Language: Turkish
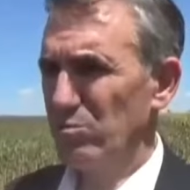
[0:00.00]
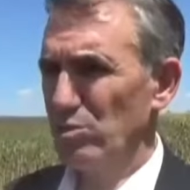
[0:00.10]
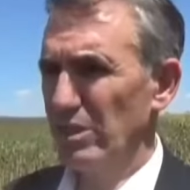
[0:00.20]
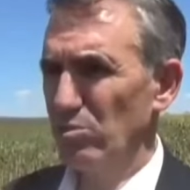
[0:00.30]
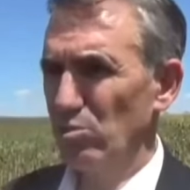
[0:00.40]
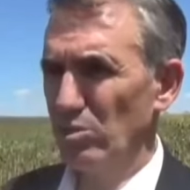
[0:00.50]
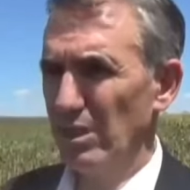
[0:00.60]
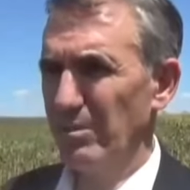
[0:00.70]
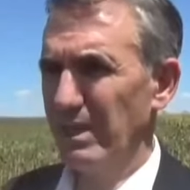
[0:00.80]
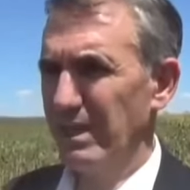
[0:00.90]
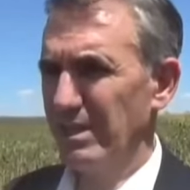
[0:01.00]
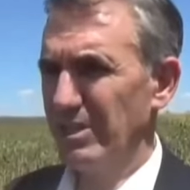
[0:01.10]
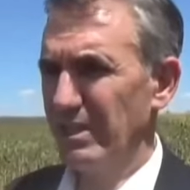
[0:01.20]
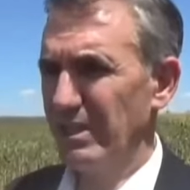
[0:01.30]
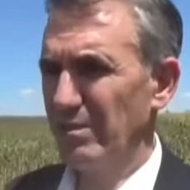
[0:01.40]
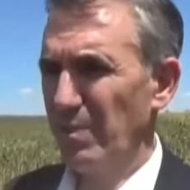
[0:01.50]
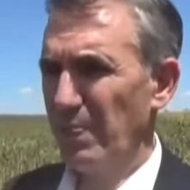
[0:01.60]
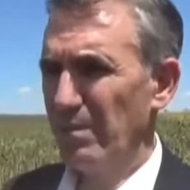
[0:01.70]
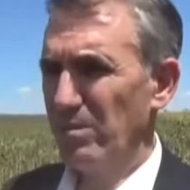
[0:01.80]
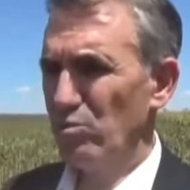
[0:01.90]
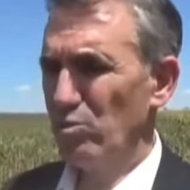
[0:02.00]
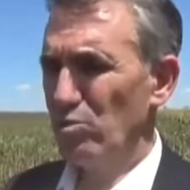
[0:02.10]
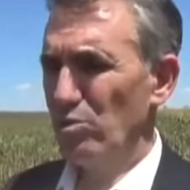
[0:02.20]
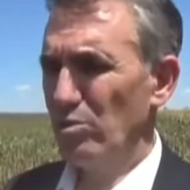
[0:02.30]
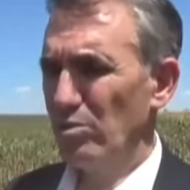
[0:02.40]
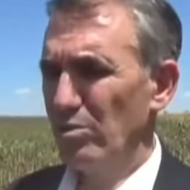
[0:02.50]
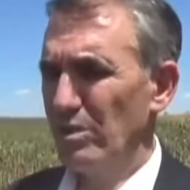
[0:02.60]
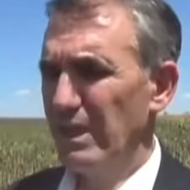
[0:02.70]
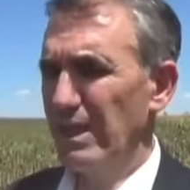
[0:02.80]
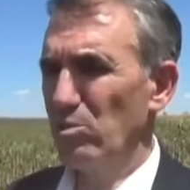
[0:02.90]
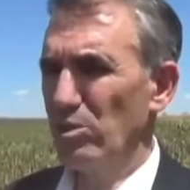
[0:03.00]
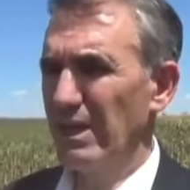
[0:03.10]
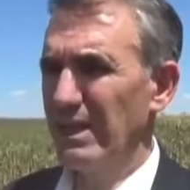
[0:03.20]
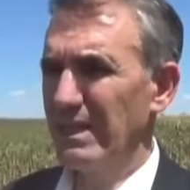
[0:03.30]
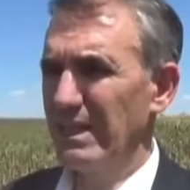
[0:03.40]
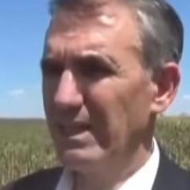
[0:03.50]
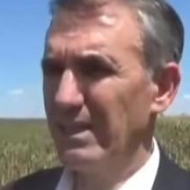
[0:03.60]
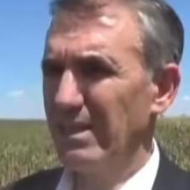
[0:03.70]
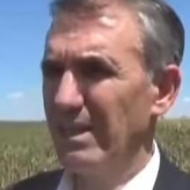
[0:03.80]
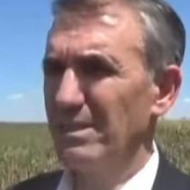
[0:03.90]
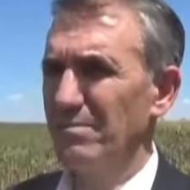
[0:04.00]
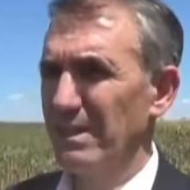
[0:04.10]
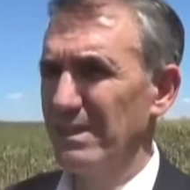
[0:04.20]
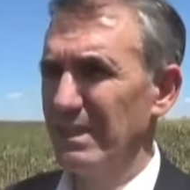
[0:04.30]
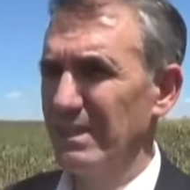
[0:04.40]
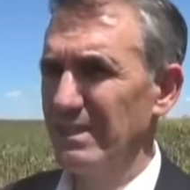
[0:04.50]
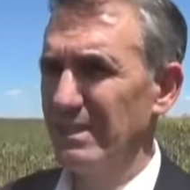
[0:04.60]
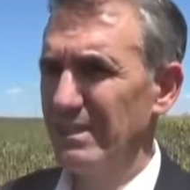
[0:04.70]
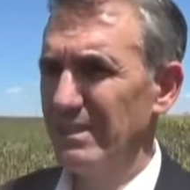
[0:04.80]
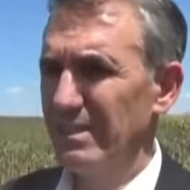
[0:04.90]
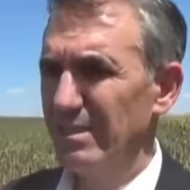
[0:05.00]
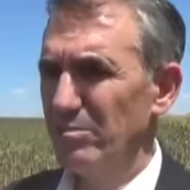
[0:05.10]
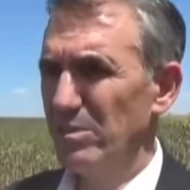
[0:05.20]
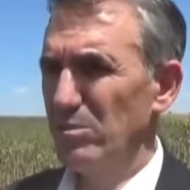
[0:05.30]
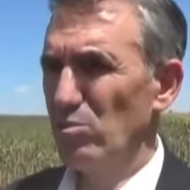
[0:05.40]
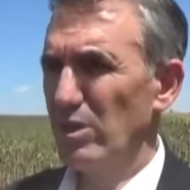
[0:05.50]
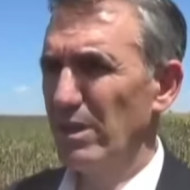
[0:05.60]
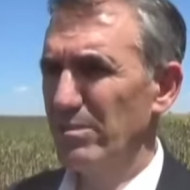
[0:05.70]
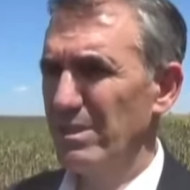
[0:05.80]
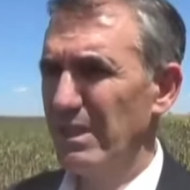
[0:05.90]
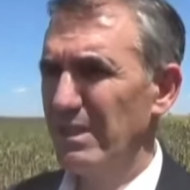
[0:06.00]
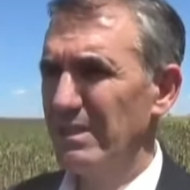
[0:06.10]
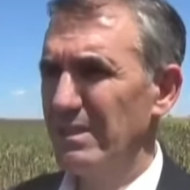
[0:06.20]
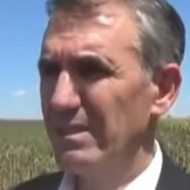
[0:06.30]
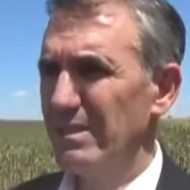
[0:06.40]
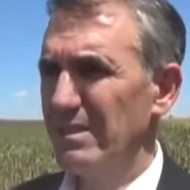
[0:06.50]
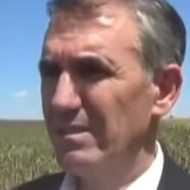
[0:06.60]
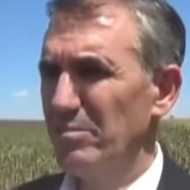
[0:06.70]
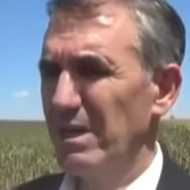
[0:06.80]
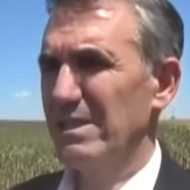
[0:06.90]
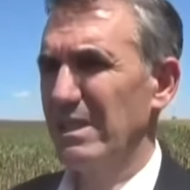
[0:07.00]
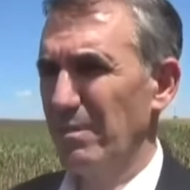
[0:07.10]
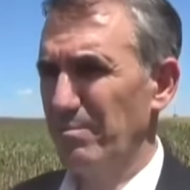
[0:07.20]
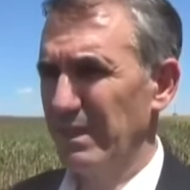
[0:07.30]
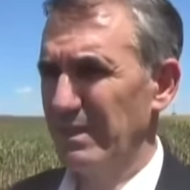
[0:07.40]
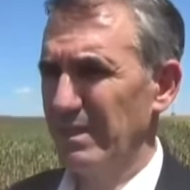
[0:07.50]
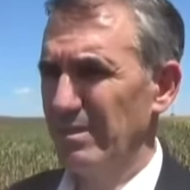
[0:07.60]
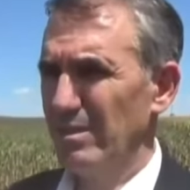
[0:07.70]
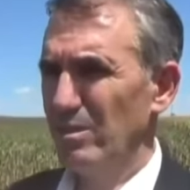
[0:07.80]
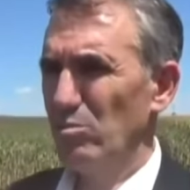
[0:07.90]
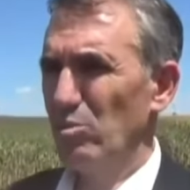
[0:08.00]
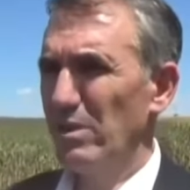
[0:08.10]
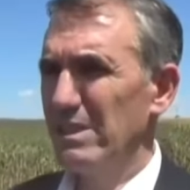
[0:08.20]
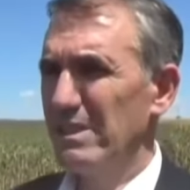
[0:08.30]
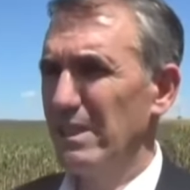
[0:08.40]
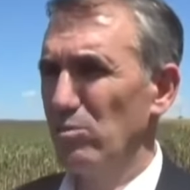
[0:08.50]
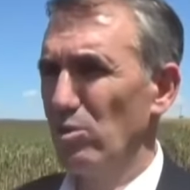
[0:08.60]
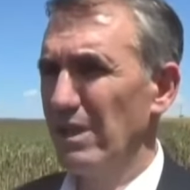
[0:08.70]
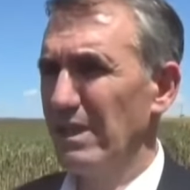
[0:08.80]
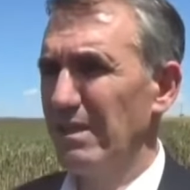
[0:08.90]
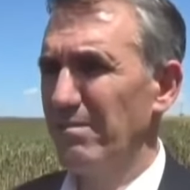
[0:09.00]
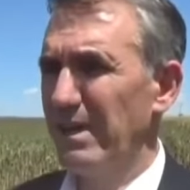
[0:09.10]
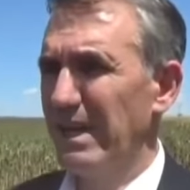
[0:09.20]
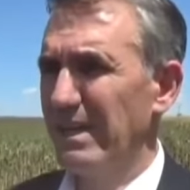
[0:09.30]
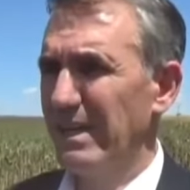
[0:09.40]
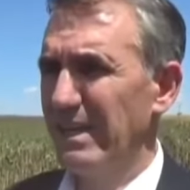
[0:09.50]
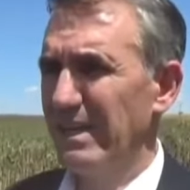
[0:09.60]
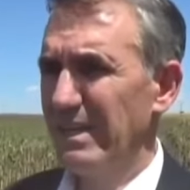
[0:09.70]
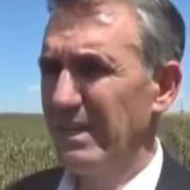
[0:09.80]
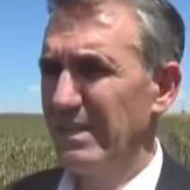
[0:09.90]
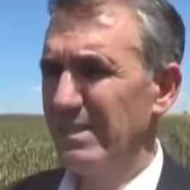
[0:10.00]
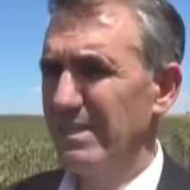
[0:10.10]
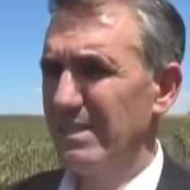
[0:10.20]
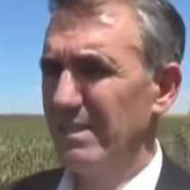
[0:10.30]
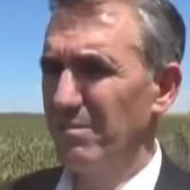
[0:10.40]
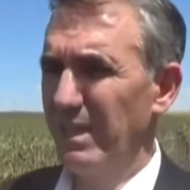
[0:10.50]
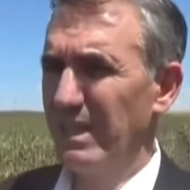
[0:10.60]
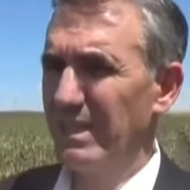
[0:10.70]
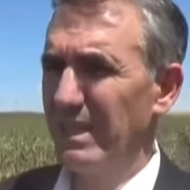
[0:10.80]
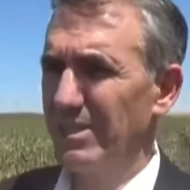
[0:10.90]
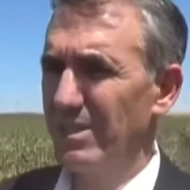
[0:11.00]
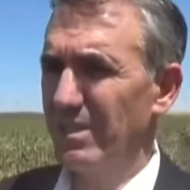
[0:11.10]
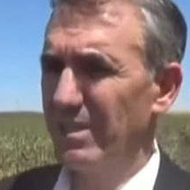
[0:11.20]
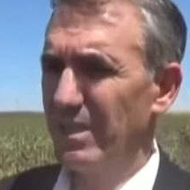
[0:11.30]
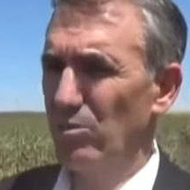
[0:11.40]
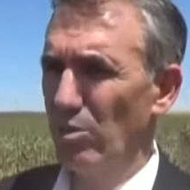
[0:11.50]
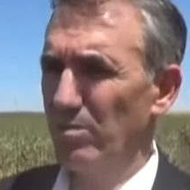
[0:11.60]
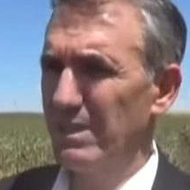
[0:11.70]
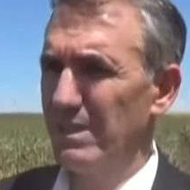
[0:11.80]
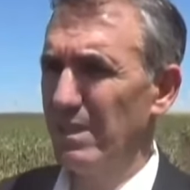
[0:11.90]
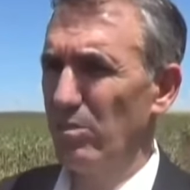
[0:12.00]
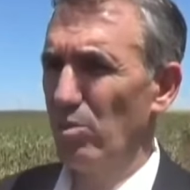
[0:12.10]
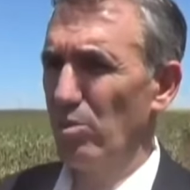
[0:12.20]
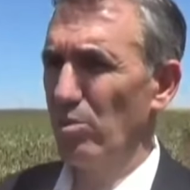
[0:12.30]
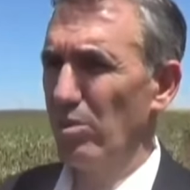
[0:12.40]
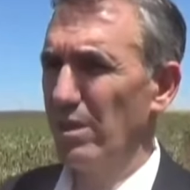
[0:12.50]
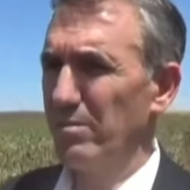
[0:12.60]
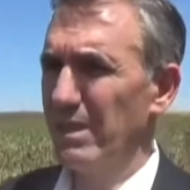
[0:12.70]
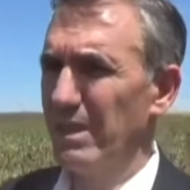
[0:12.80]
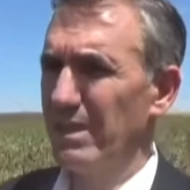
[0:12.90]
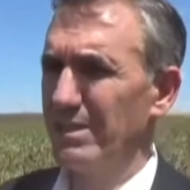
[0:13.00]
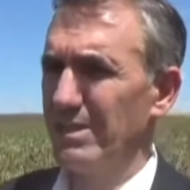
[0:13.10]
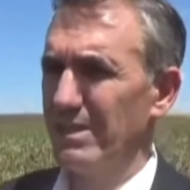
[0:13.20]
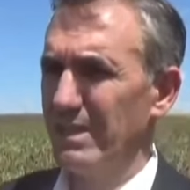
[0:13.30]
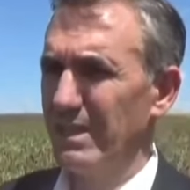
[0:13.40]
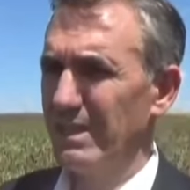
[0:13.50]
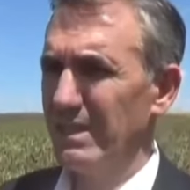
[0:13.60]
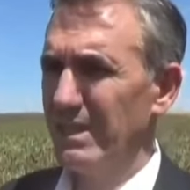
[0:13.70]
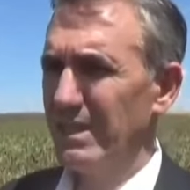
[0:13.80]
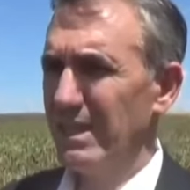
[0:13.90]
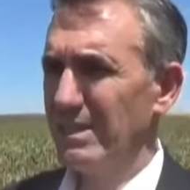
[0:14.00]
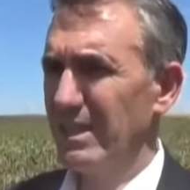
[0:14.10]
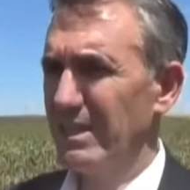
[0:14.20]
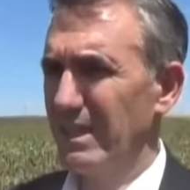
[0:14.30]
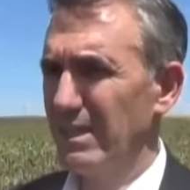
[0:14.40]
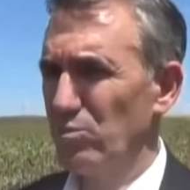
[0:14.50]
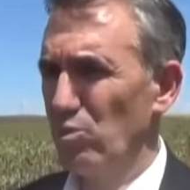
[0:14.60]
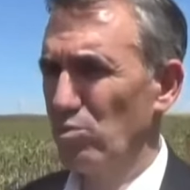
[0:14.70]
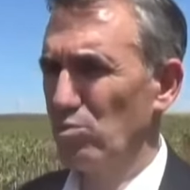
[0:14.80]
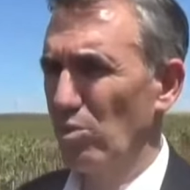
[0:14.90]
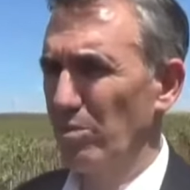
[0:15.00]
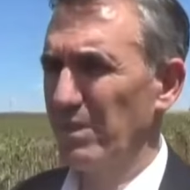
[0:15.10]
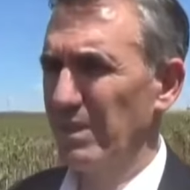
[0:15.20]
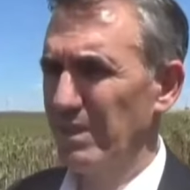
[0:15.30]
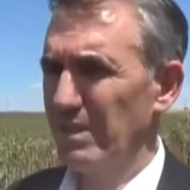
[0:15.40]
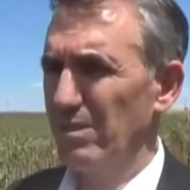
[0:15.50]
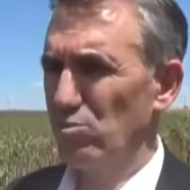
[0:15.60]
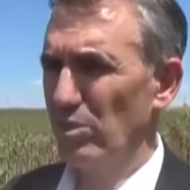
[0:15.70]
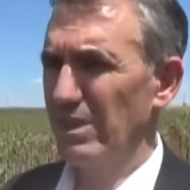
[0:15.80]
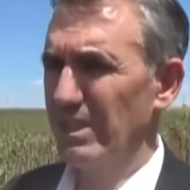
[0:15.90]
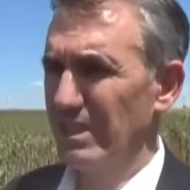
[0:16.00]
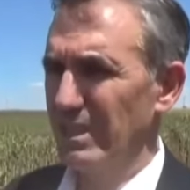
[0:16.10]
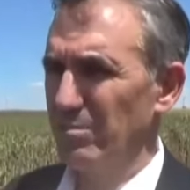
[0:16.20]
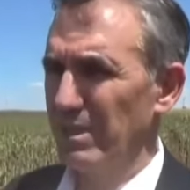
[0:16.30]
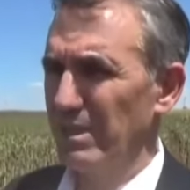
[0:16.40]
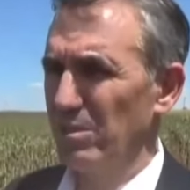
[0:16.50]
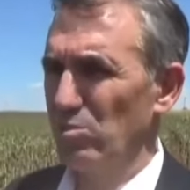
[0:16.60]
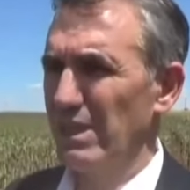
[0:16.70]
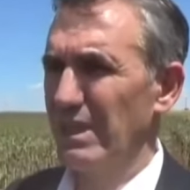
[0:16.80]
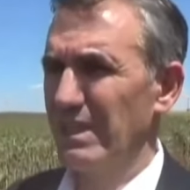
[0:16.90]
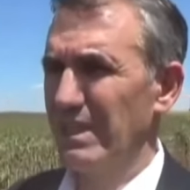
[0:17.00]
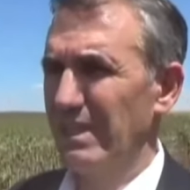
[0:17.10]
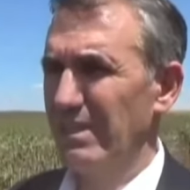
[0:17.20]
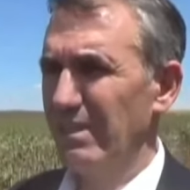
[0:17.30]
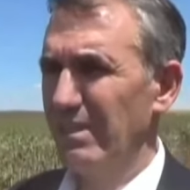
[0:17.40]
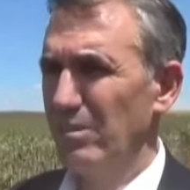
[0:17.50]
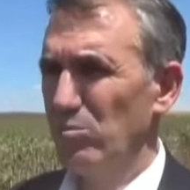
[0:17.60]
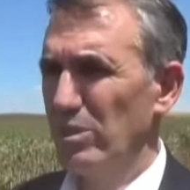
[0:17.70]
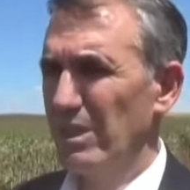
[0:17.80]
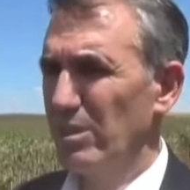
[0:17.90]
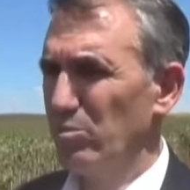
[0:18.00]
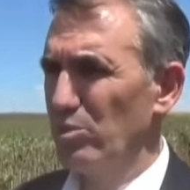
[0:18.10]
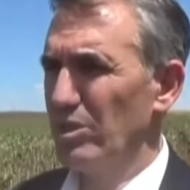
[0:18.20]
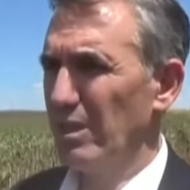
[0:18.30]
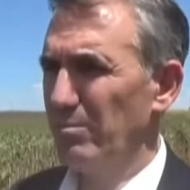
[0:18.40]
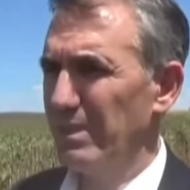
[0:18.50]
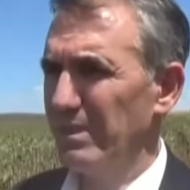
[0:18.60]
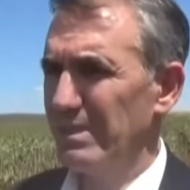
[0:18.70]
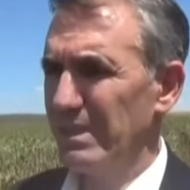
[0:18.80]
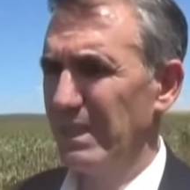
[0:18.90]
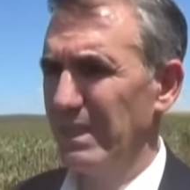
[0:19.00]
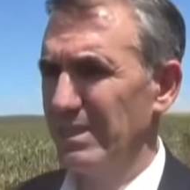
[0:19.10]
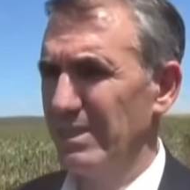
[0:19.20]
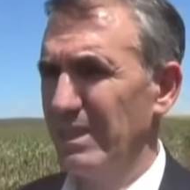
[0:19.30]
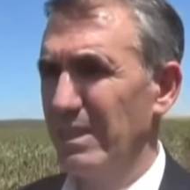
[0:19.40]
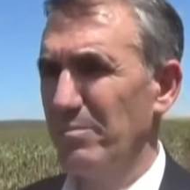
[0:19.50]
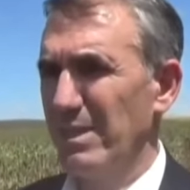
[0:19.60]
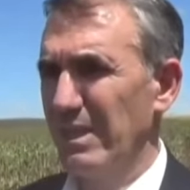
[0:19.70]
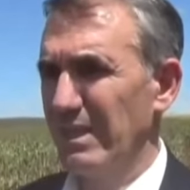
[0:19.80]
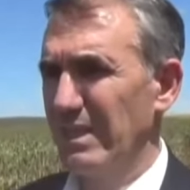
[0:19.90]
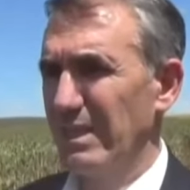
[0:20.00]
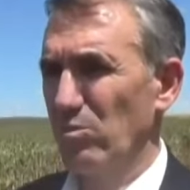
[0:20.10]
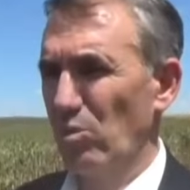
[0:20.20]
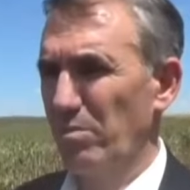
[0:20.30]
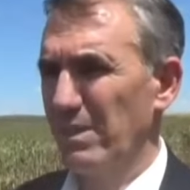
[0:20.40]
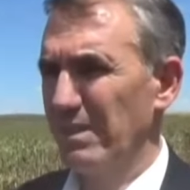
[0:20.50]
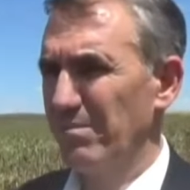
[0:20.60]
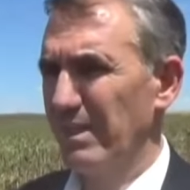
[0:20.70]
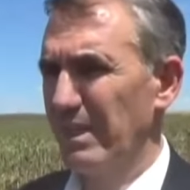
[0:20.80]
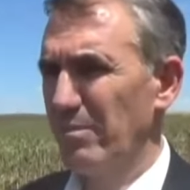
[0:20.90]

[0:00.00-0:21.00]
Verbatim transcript: sene uygulamaya geçildi. Çünkü diğer ülkelerdeki arz fazlalığı bizim ülkemize baskı yapmakta. Bu baskıdan dolayı da vergi sık sık vergi değişikliklerinin olması da öngörülebilirlik açısından gerçekten de çok zor bir e, süreç yaşatmakta. Özellikle buradaki bu işi yapan sanayicilere, birliklere, kooperatiflere